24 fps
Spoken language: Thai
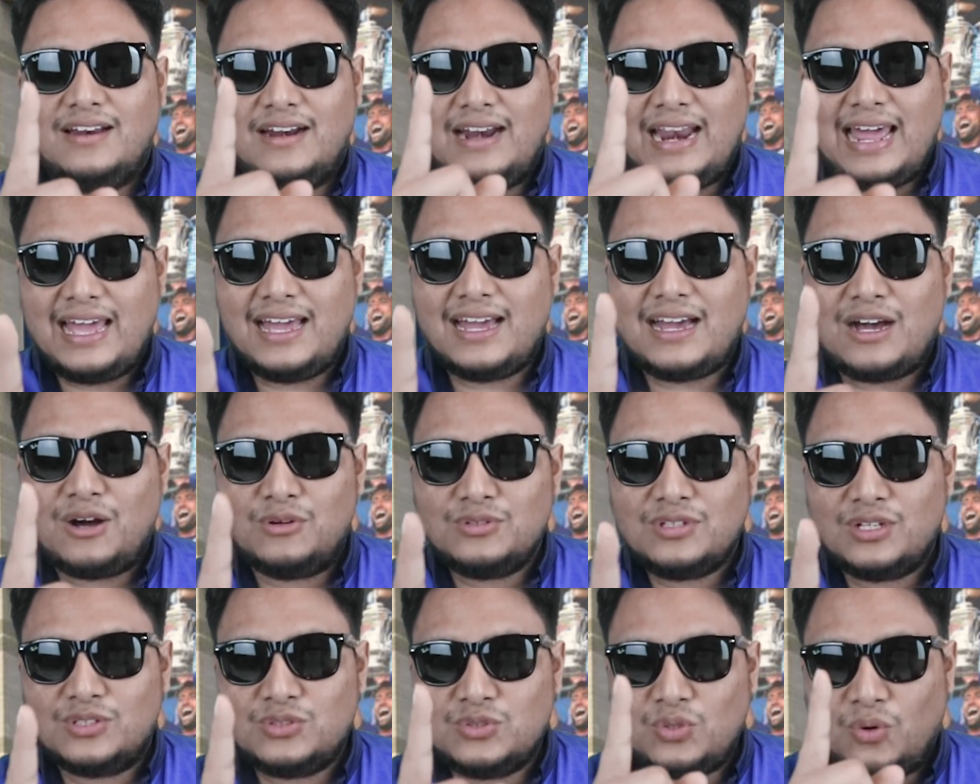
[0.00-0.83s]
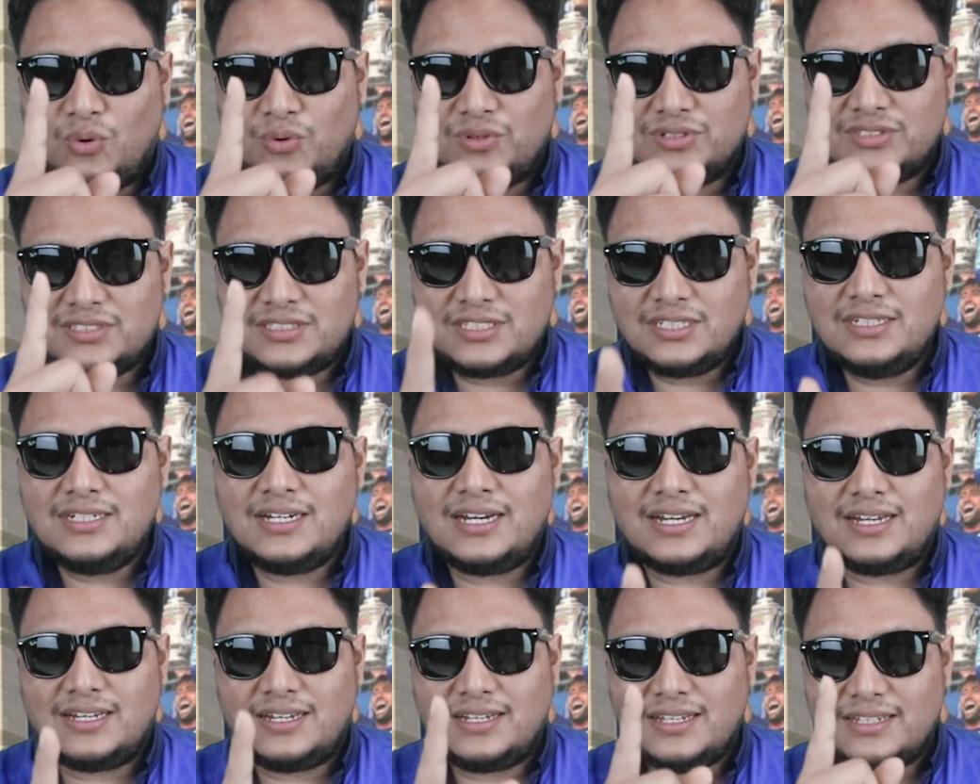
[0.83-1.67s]
และเขาจะส่งเสื้อ
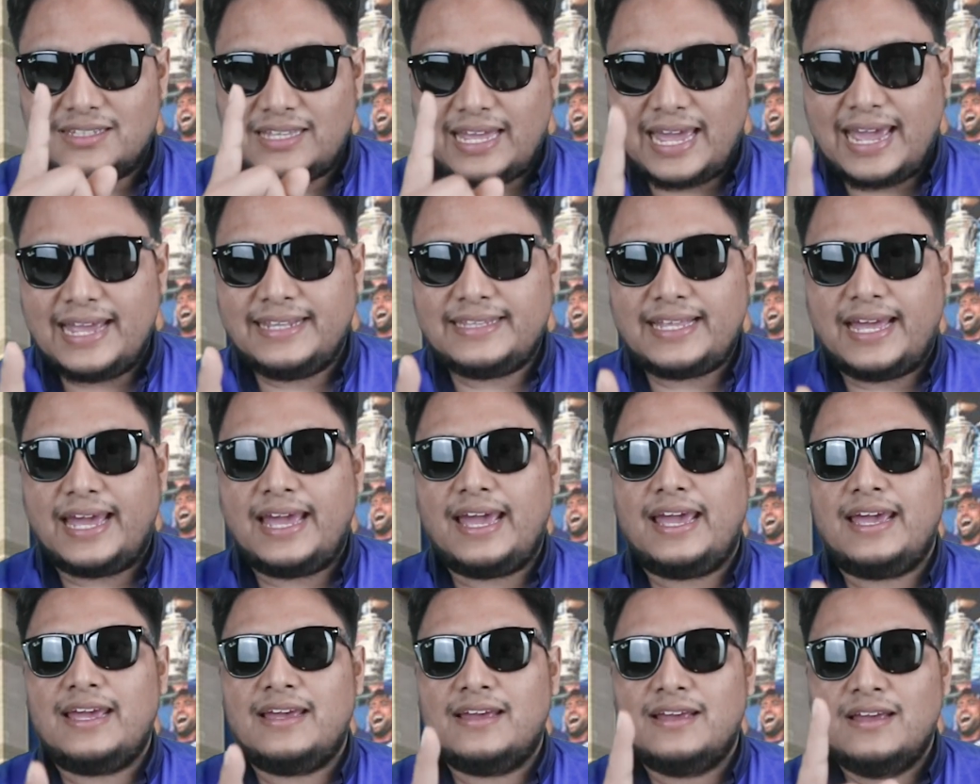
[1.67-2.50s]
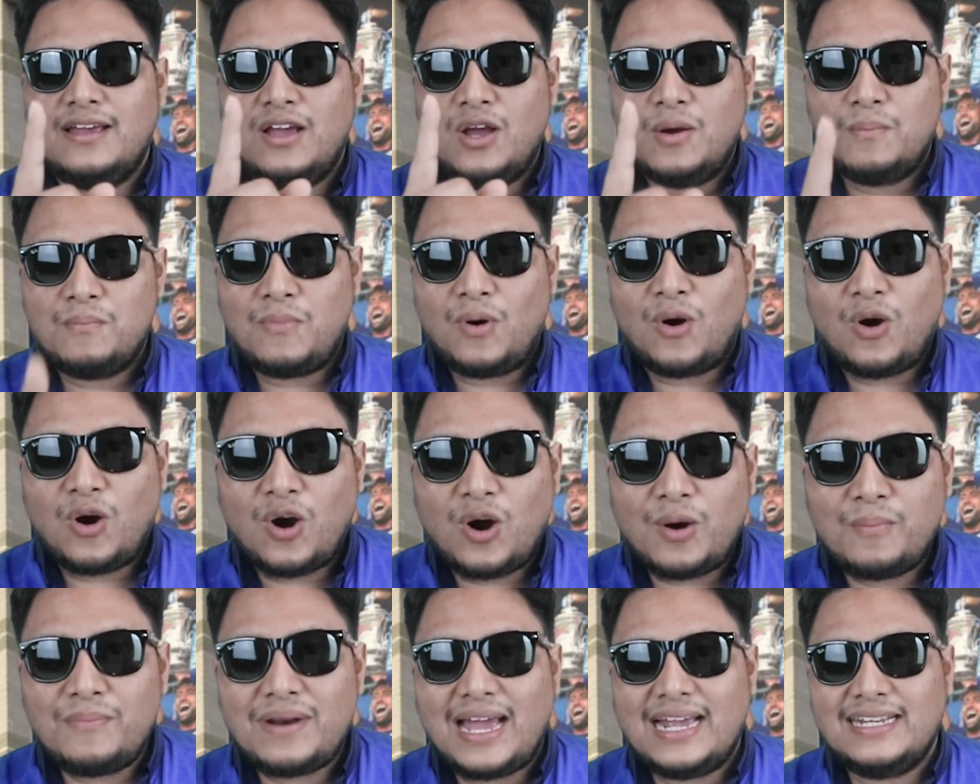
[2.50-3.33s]
แท้ๆพร้อม